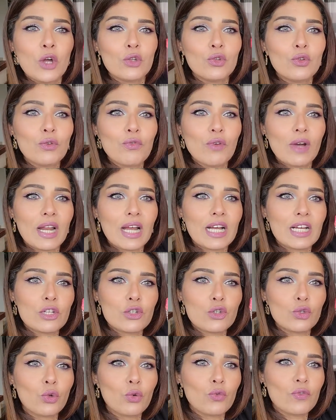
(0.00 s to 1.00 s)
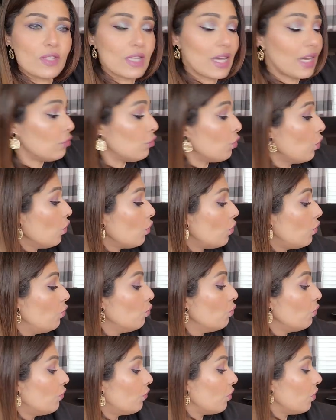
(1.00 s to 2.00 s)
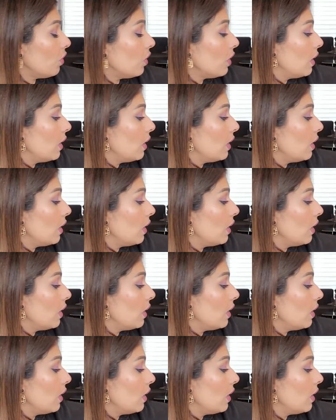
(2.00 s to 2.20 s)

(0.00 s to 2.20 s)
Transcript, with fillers: Donc voilà, je trouve ça trop cute.